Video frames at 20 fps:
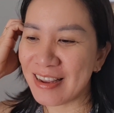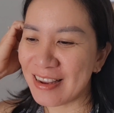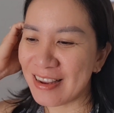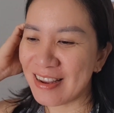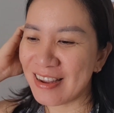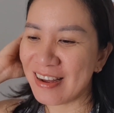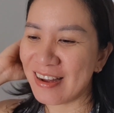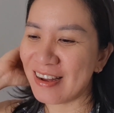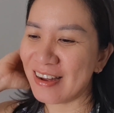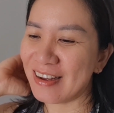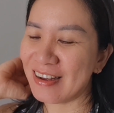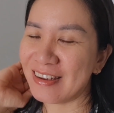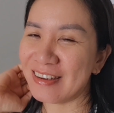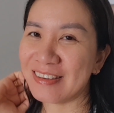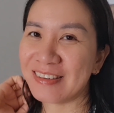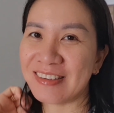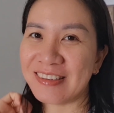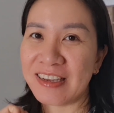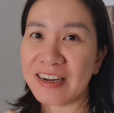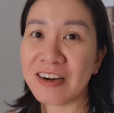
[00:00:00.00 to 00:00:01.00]
thì à,
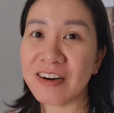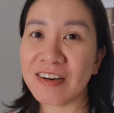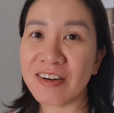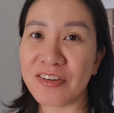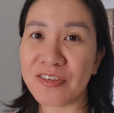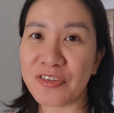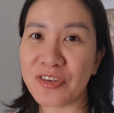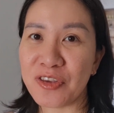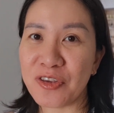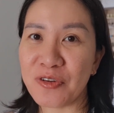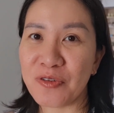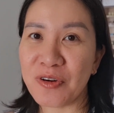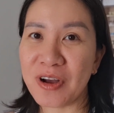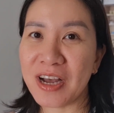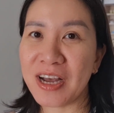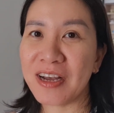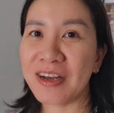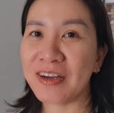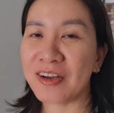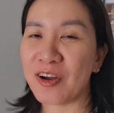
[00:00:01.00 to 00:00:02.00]
sẽ rất là nhiều
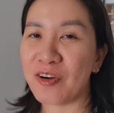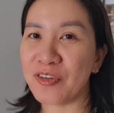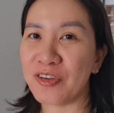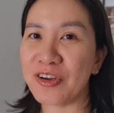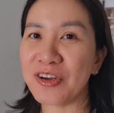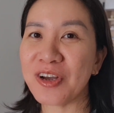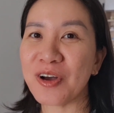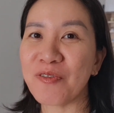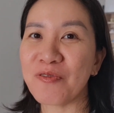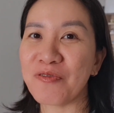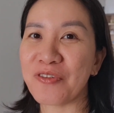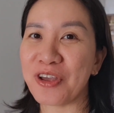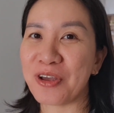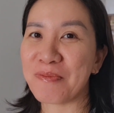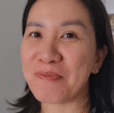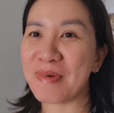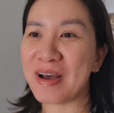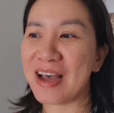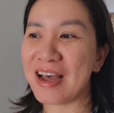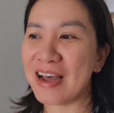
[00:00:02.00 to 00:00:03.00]
ha còn những công
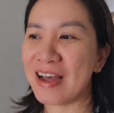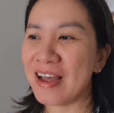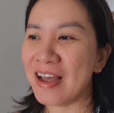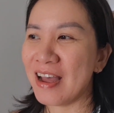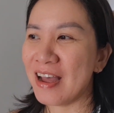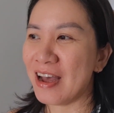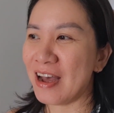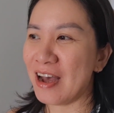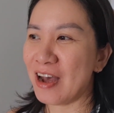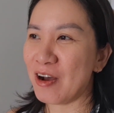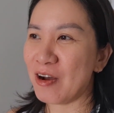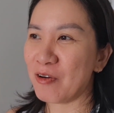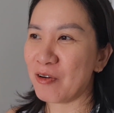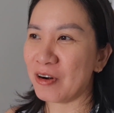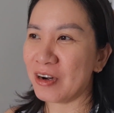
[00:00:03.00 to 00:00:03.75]
việc mà à,